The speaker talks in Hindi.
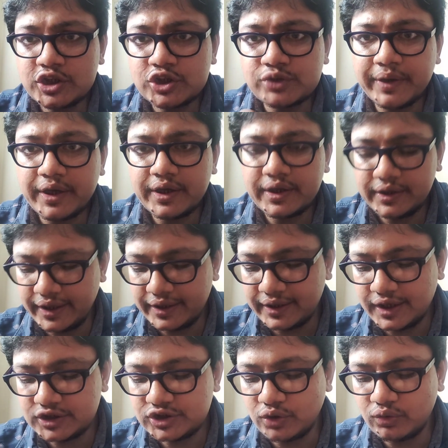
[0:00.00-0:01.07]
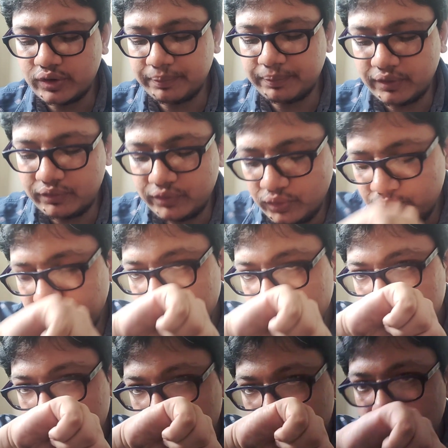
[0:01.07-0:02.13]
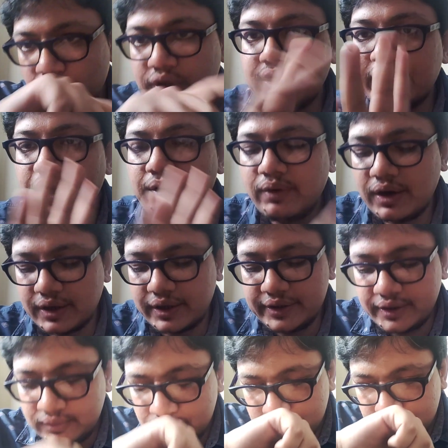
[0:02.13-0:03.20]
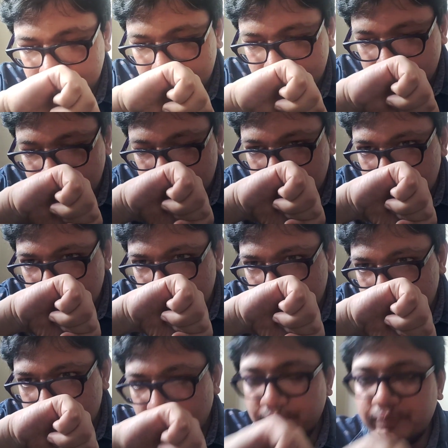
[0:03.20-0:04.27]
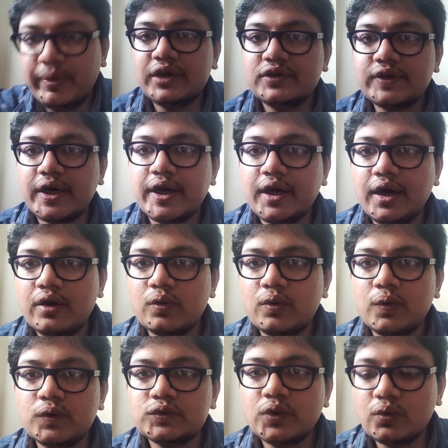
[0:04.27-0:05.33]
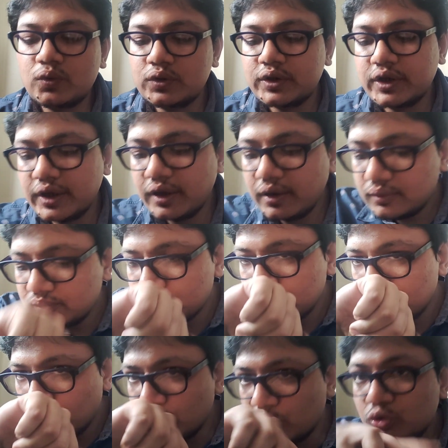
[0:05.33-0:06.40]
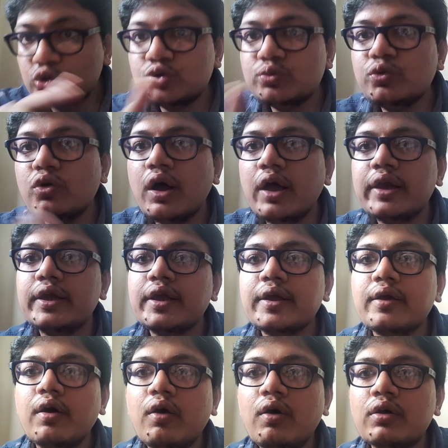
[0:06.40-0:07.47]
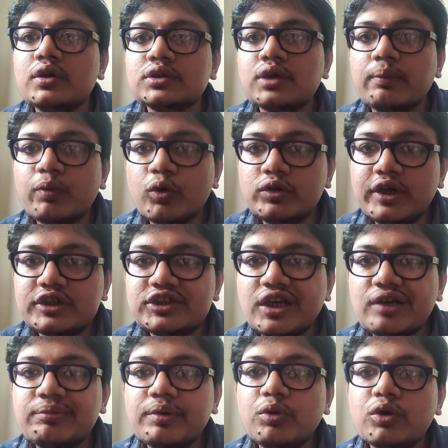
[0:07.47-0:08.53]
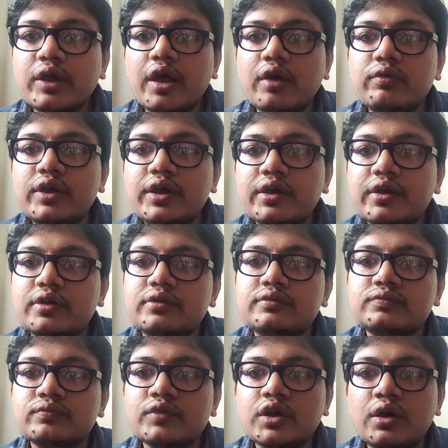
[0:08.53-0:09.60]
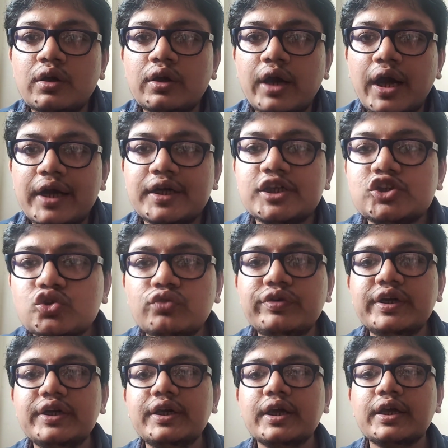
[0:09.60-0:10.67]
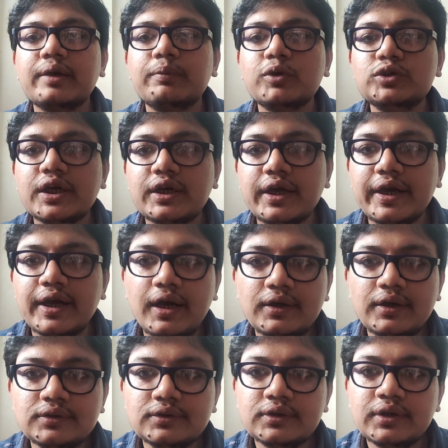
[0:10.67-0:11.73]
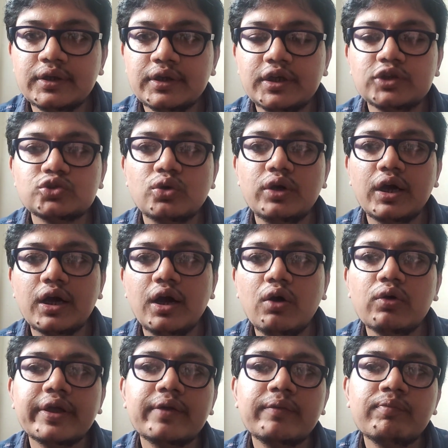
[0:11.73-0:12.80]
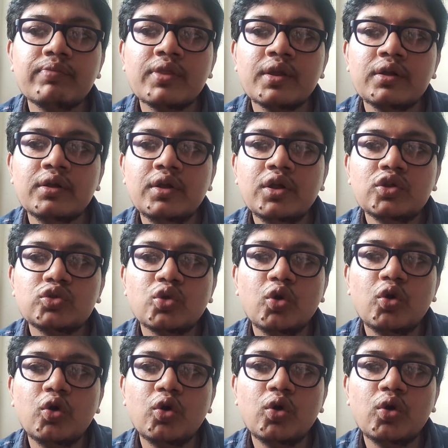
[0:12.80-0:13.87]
इसमें देखना चाहोगे परफ्यूम में तो इनके वहाँ का ये बेस्ट रहेगा रोज़ और ऊद की खुशबू आ रही है और इसका प्रोजेक्शन भी बहुत हैवी है एटलीस्ट टू फिट तक के प्रोजेक्ट करेगा इसको लगाओगे तो